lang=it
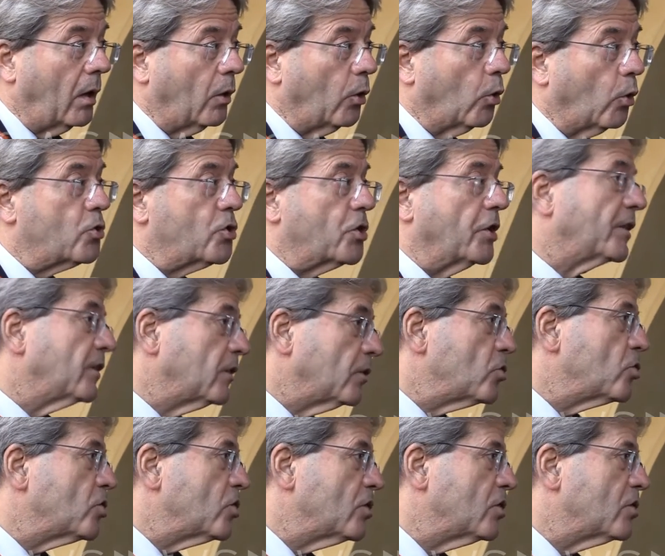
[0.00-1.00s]
lo
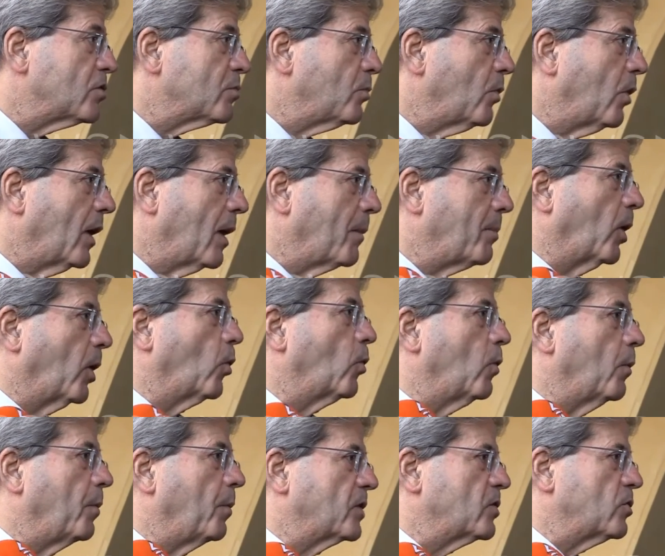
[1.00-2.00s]
scetticismo e la
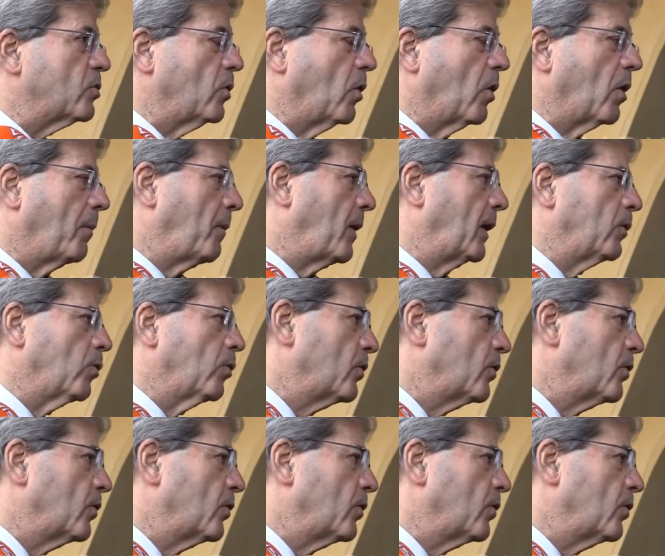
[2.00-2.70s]
preoccupazione ma